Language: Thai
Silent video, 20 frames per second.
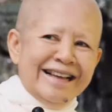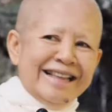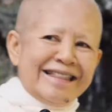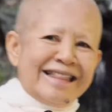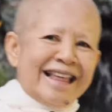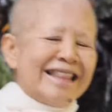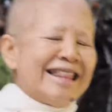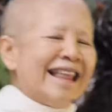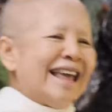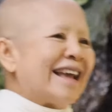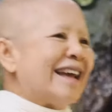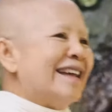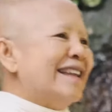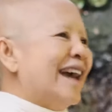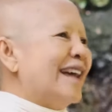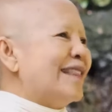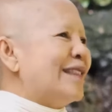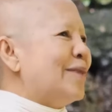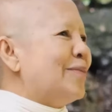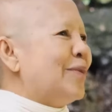แต่ในข
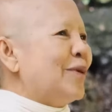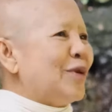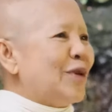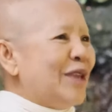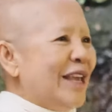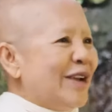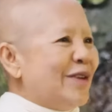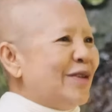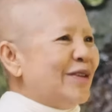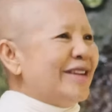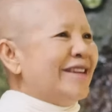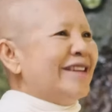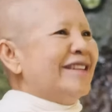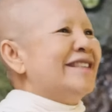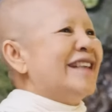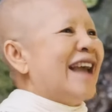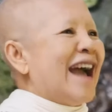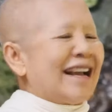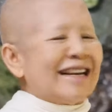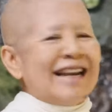ณะที่ผู้หญิงคนอื่น
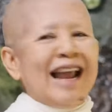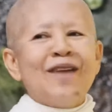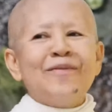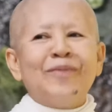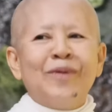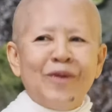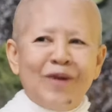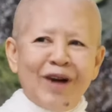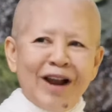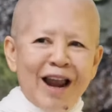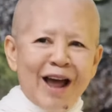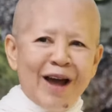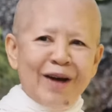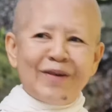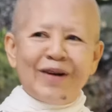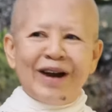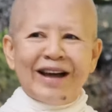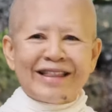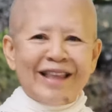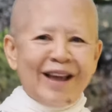อยากได้ผัวเราอ่ะ